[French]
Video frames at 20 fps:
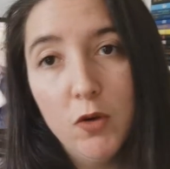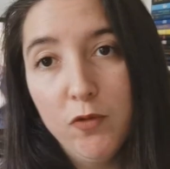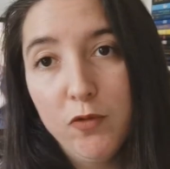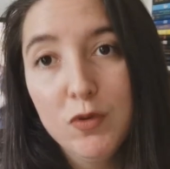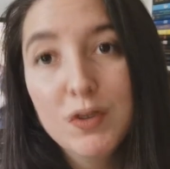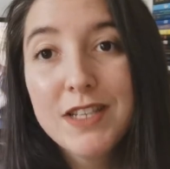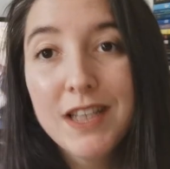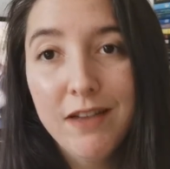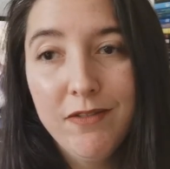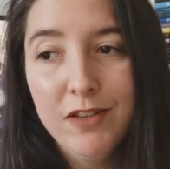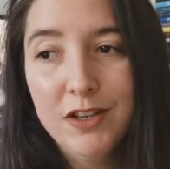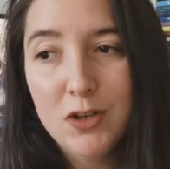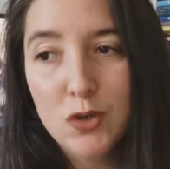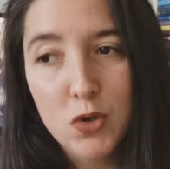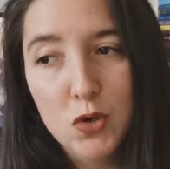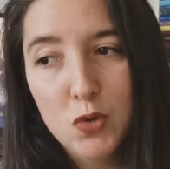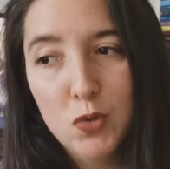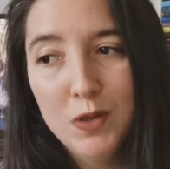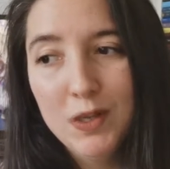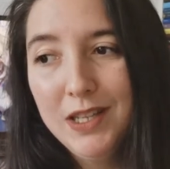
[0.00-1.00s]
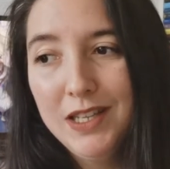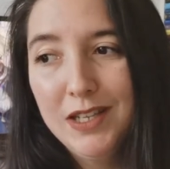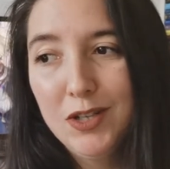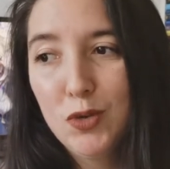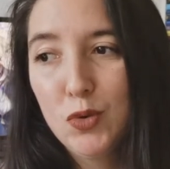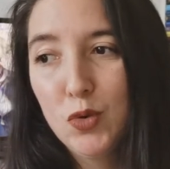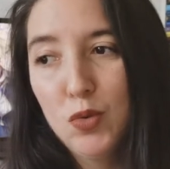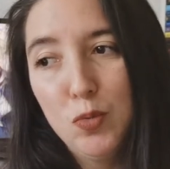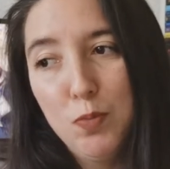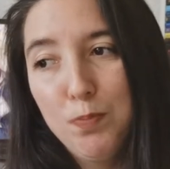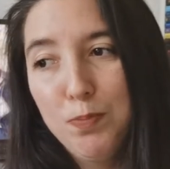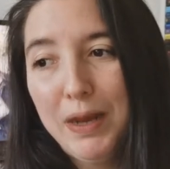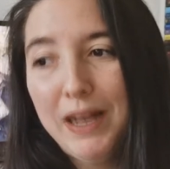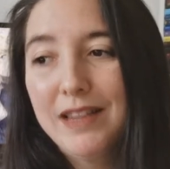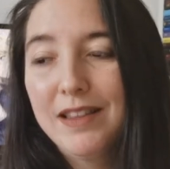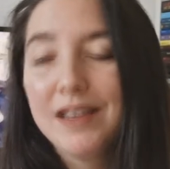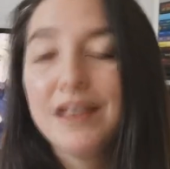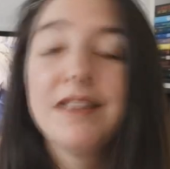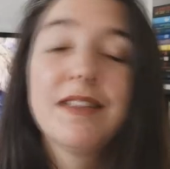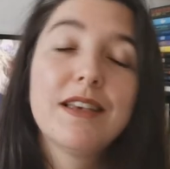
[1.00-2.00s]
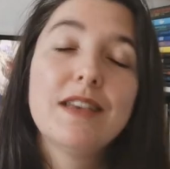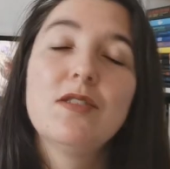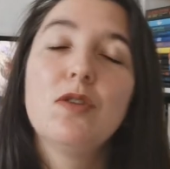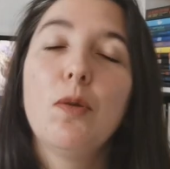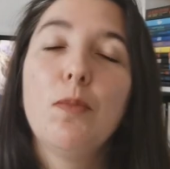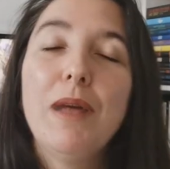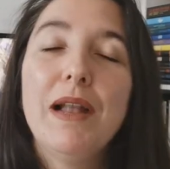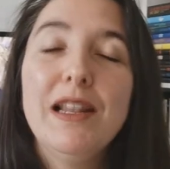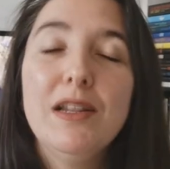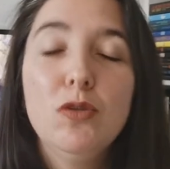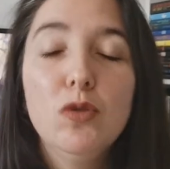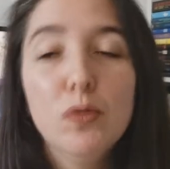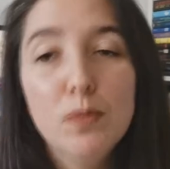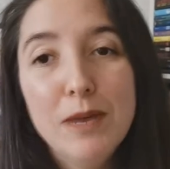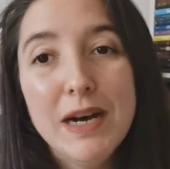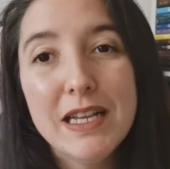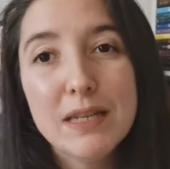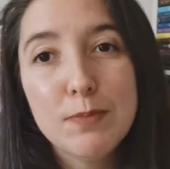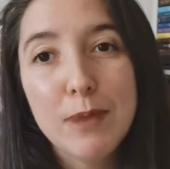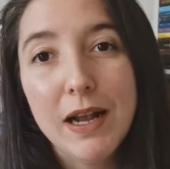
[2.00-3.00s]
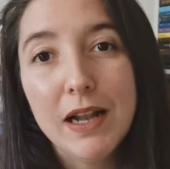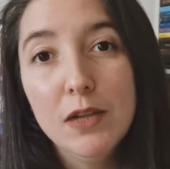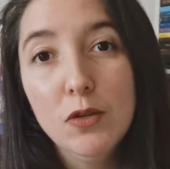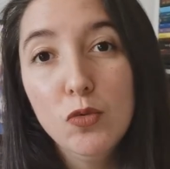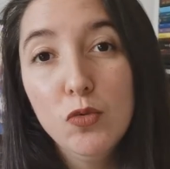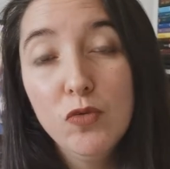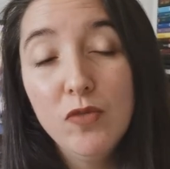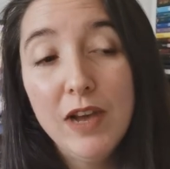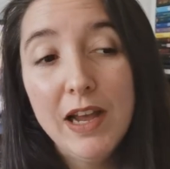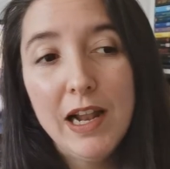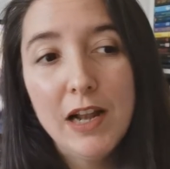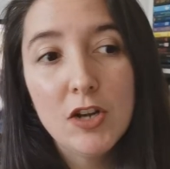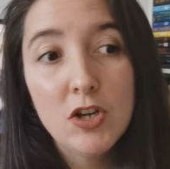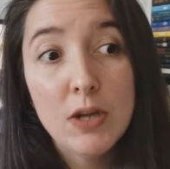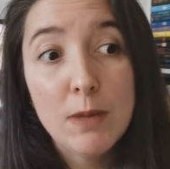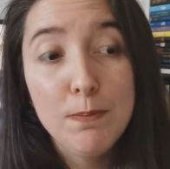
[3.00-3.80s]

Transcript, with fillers: Vous savez, je suis, je suis pas très très emballée de base par les nouvelles,